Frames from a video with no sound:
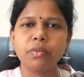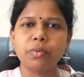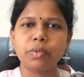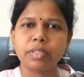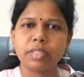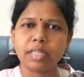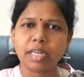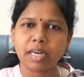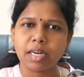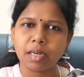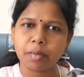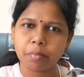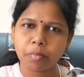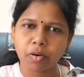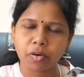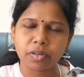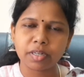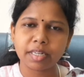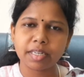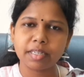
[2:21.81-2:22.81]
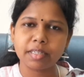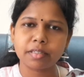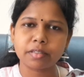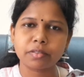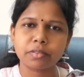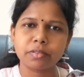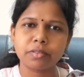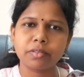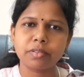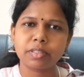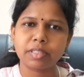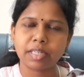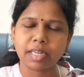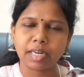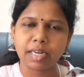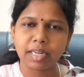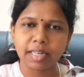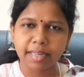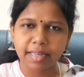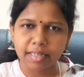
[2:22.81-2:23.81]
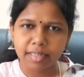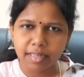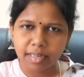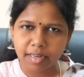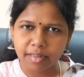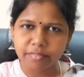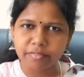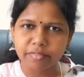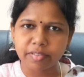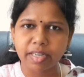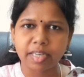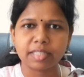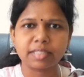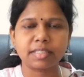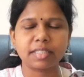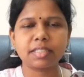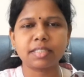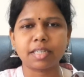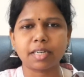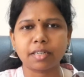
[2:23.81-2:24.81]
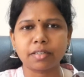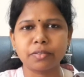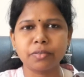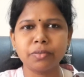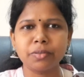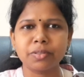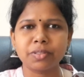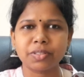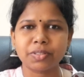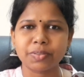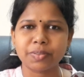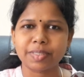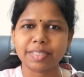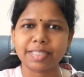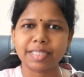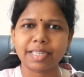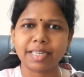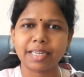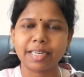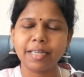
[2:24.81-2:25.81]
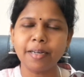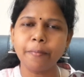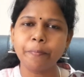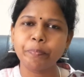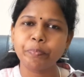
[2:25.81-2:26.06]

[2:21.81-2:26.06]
ஒரு நல்ல பாண்டிங் இருக்கும் ஒரு நல்ல லவ் எக்ஸிஸ்ட் ஆகும் ஸோ அதனால்